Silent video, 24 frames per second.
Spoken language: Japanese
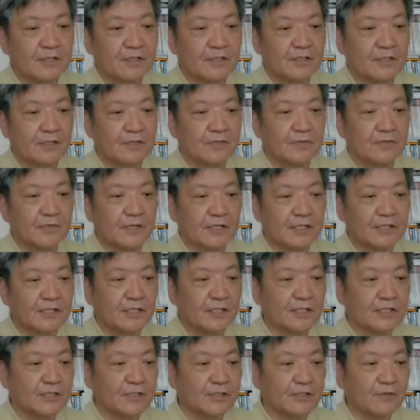
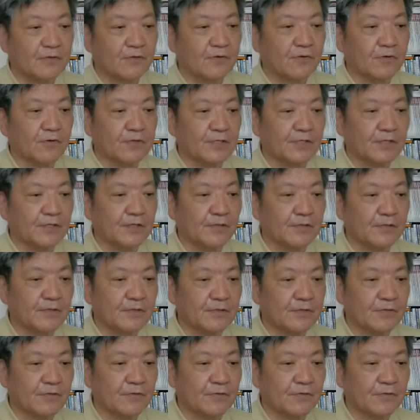28日正午に